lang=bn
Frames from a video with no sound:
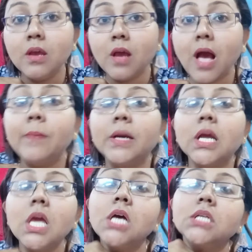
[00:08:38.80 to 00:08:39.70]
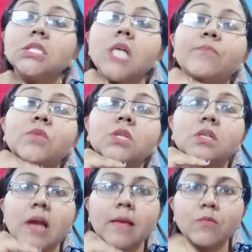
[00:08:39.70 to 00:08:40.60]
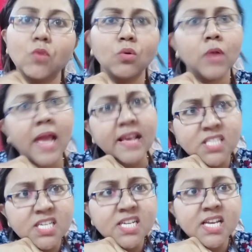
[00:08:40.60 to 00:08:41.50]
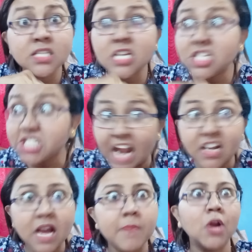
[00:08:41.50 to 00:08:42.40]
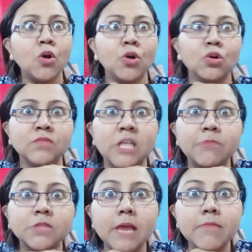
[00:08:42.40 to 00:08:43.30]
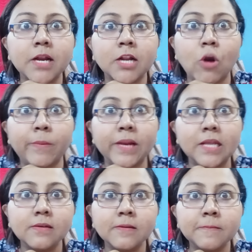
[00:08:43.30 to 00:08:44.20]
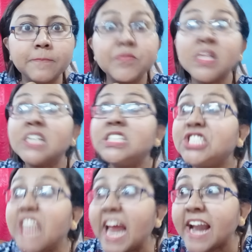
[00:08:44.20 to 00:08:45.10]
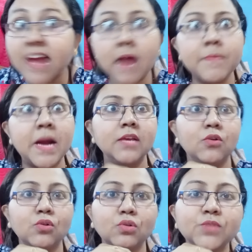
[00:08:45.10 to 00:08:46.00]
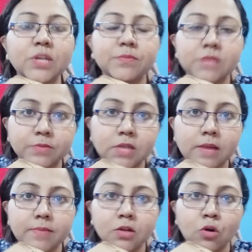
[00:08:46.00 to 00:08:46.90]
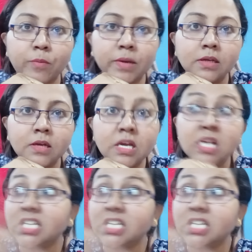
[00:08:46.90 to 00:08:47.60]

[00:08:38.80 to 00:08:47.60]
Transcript: আমাকে সাবস্ক্রাইব করো লাইক সিরিয়াসলি ঝ্যাটা মারো ওরকম সাবস্ক্রাইবারের কপালে ছ্যাটা মারি ওরকম সাবস্ক্রাইবারের কপালে যাকে